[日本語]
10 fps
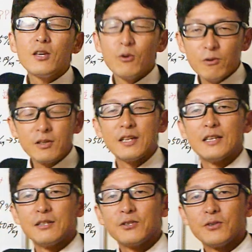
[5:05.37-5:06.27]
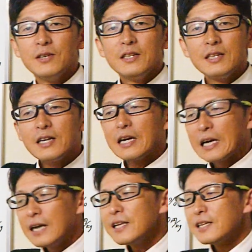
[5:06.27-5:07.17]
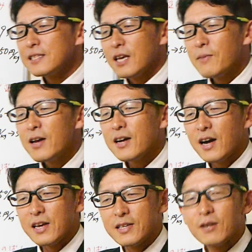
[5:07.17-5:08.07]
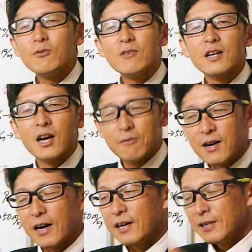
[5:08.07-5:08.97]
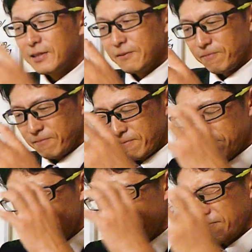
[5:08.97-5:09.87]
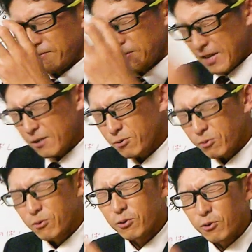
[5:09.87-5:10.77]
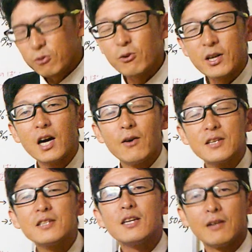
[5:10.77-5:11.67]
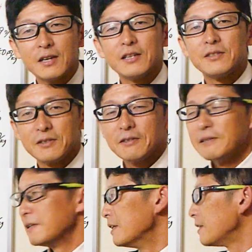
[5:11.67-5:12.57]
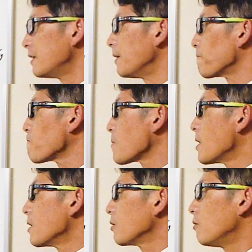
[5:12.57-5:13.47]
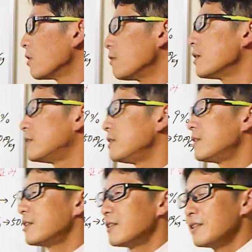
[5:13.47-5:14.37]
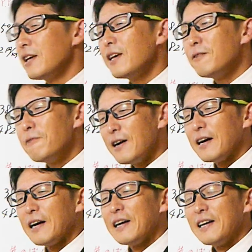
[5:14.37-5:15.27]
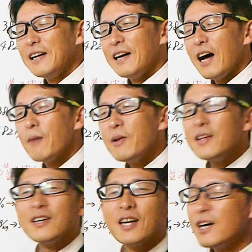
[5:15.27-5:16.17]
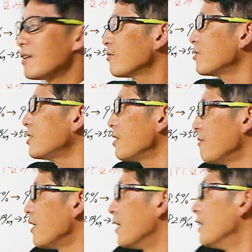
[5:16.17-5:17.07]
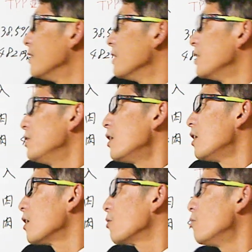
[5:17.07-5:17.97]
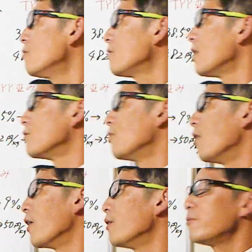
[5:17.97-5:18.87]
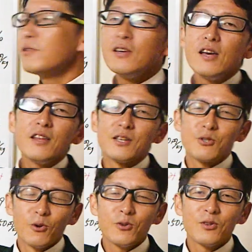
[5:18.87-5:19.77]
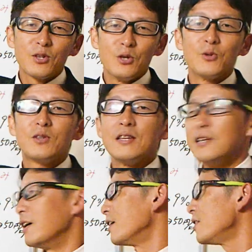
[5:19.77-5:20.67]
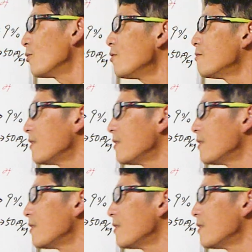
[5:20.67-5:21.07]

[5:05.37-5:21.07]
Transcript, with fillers: 協定なんですよだからかなり狭い範囲で今回は約束事を取り交わしたわけですでこれは実際はアメリカ側としてはいや今回のは FTA でしょって言ってて日本